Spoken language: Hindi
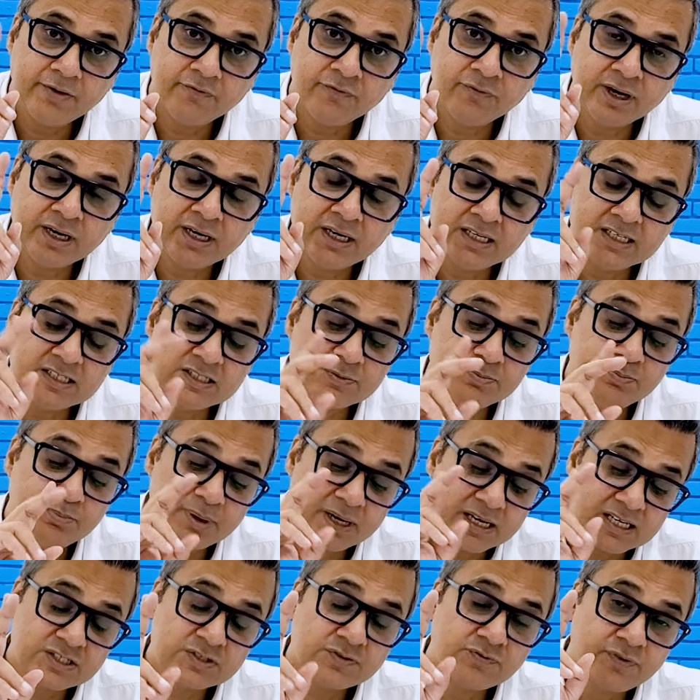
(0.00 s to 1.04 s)
वन इज
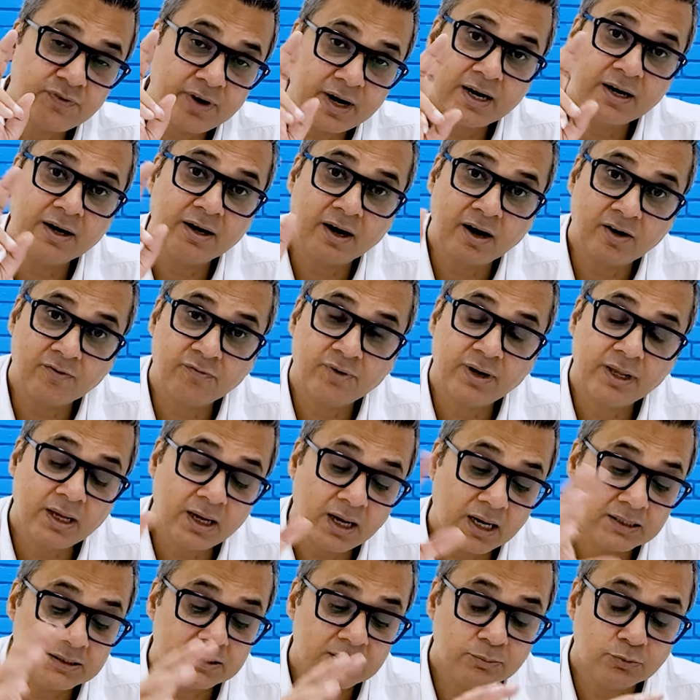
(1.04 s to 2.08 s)
ब्रेस्ट फैट ग्राफ्टिंग
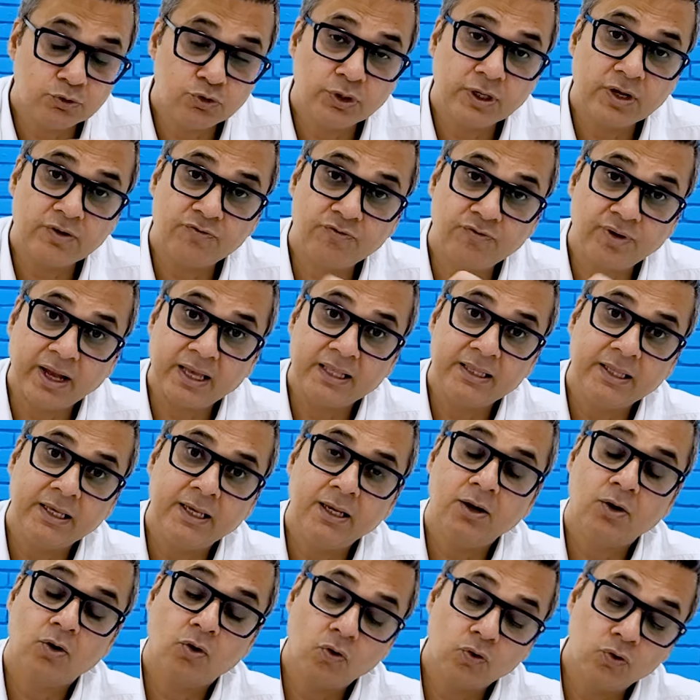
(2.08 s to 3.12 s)
आज हम उनके फायदे
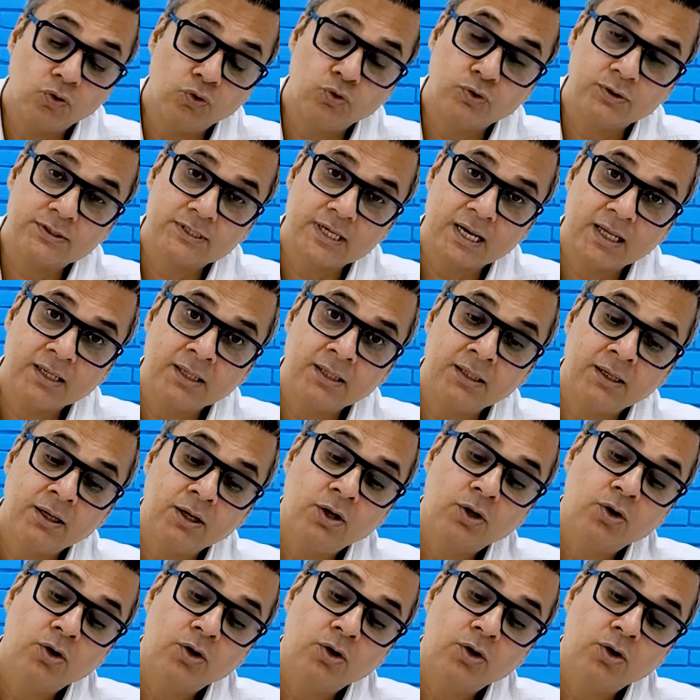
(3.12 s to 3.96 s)
और नुकसान